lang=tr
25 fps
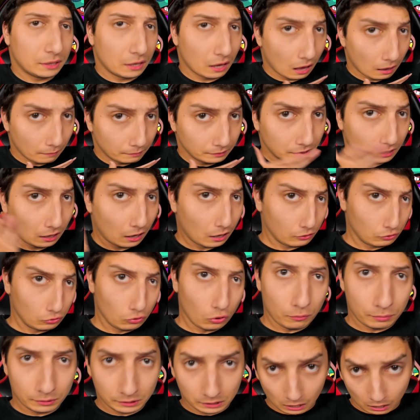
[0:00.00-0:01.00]
bir daha bir daha
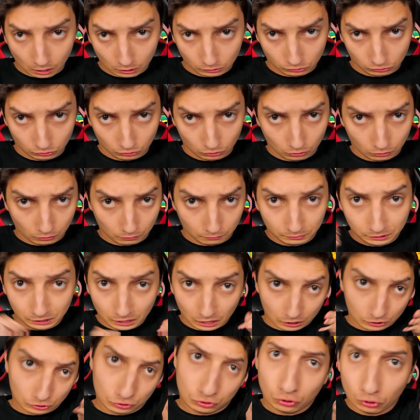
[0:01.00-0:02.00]
diyor bir daha diyor.
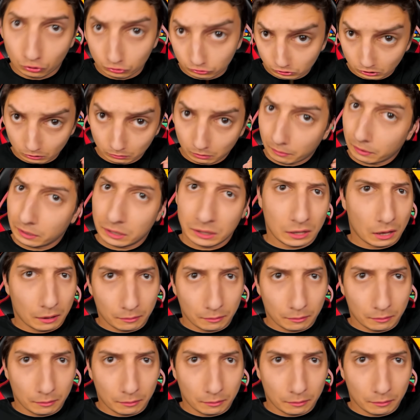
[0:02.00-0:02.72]
Bir daha su yok diyor ama